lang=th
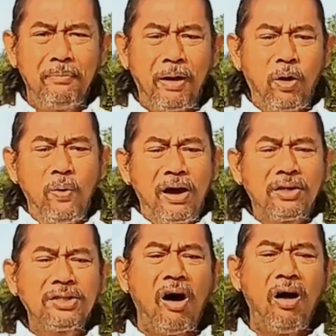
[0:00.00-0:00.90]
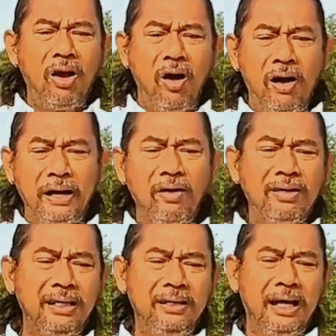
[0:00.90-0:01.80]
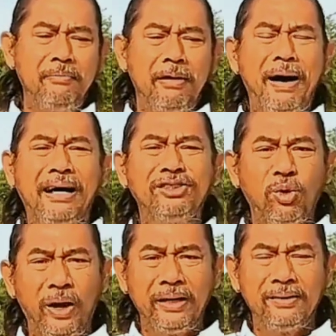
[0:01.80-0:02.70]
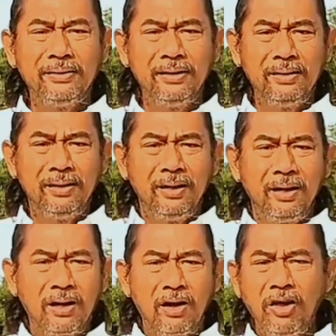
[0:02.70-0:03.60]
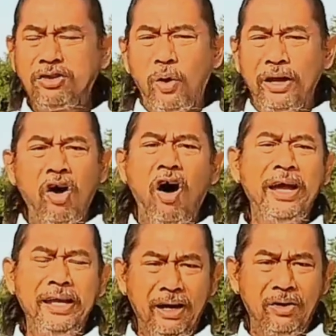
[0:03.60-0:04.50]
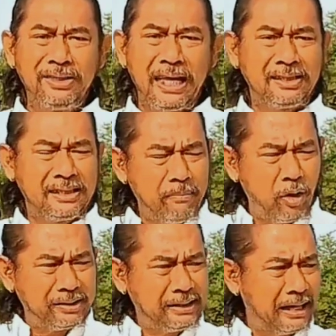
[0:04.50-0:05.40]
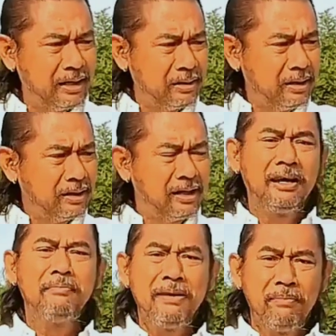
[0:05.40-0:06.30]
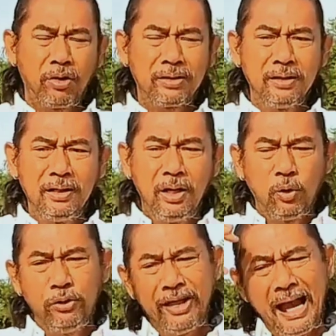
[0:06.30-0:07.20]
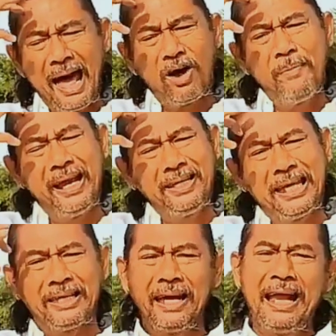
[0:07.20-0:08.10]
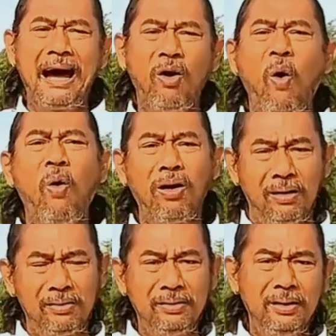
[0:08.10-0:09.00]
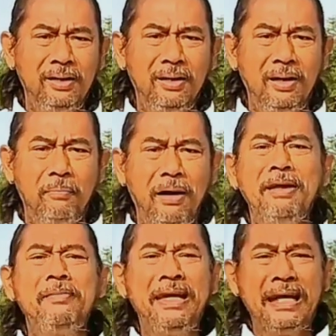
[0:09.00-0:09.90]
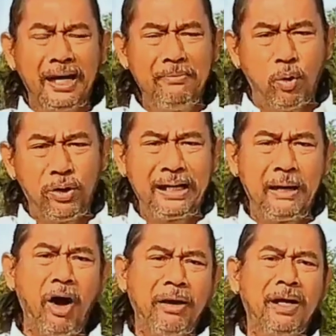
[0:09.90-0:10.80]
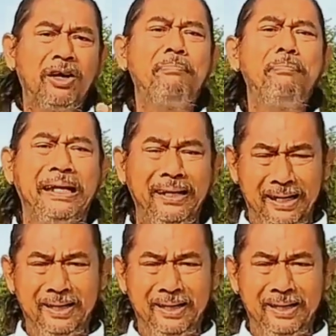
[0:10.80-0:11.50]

ปรากฏว่าก็ต่อรองกันก็คืนเงินไปบางส่วน ก็ส่วนน้อยเดียว แต่ทั้งหมดยังคืนไม่หมด คุณซาร่าก็ไม่ได้เจตนาโกงหรอก มันไม่มีเงินหมุนไงบ่อนมันก็ปิด